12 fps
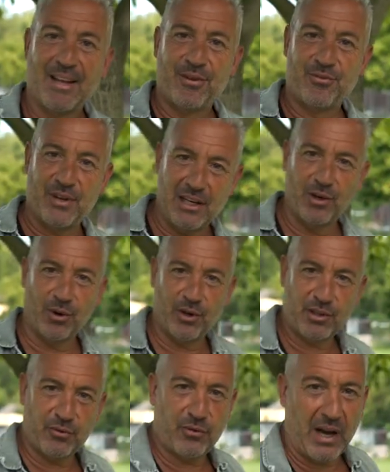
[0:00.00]
viele
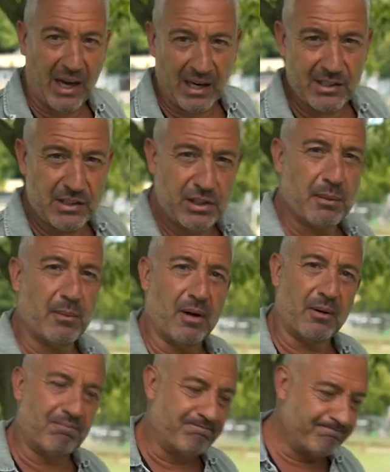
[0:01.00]
Leute fragen sich immer,